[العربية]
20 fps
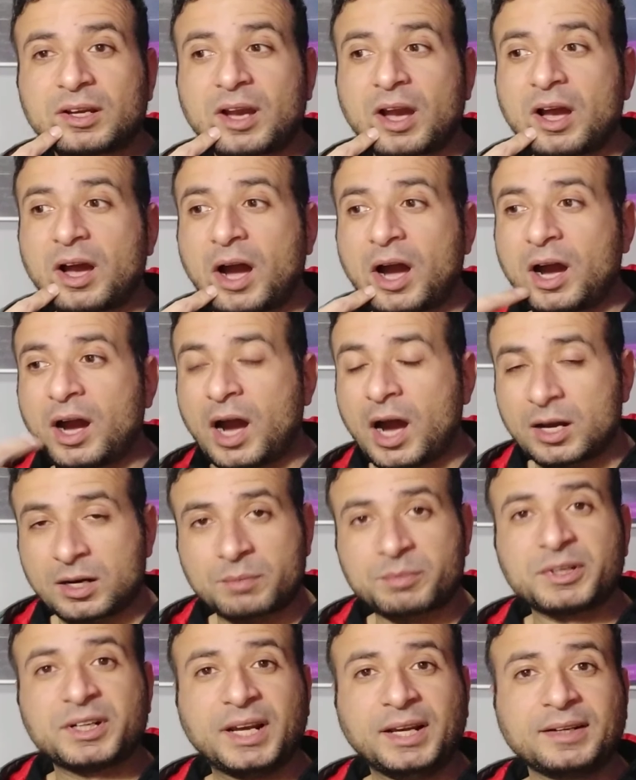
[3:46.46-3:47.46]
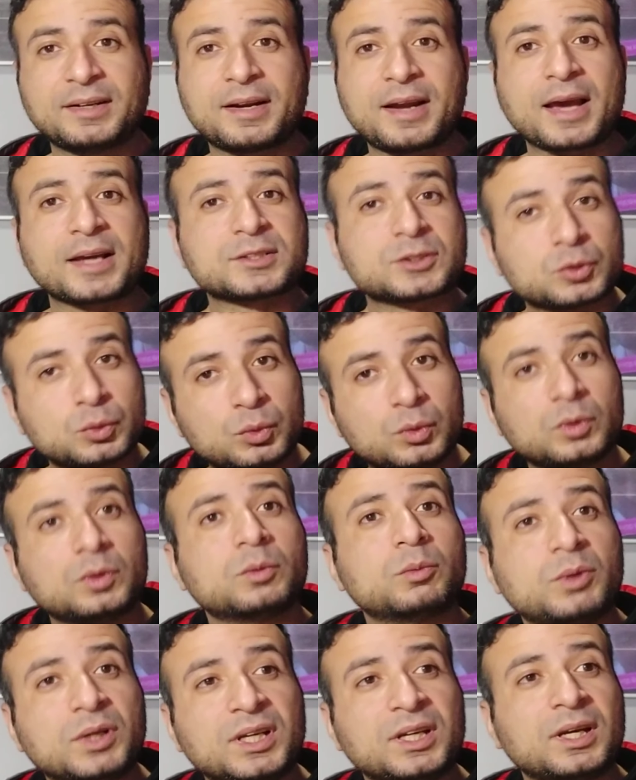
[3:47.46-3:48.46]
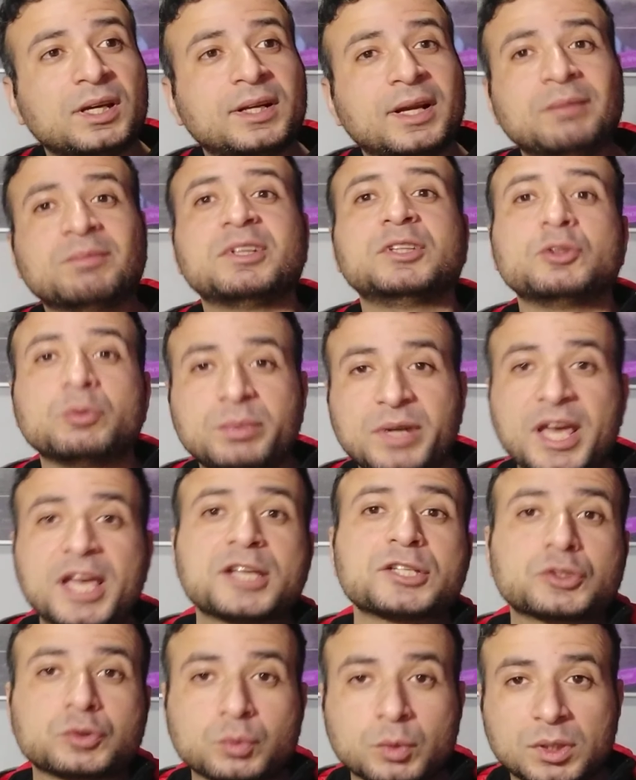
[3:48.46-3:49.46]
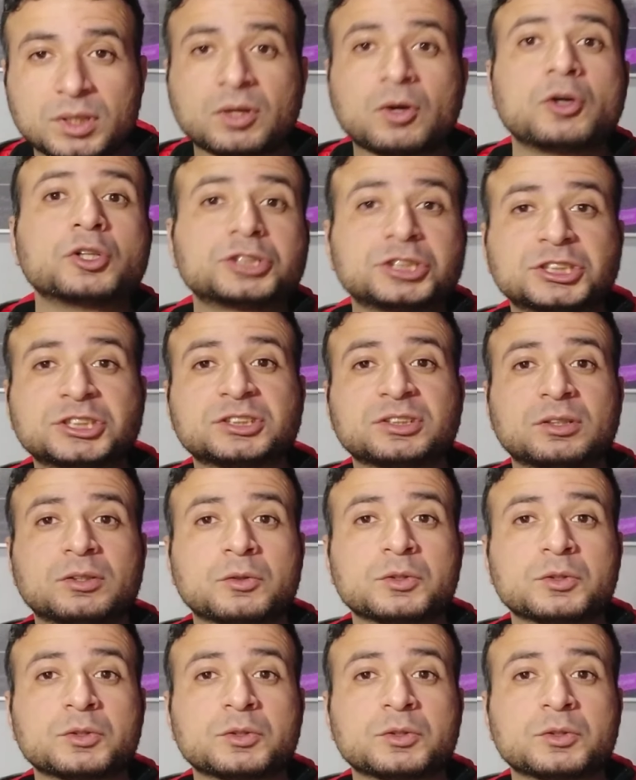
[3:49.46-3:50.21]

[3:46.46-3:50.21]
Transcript: كعرب ان احنا نغزو ونعمل دوبلاج ونخش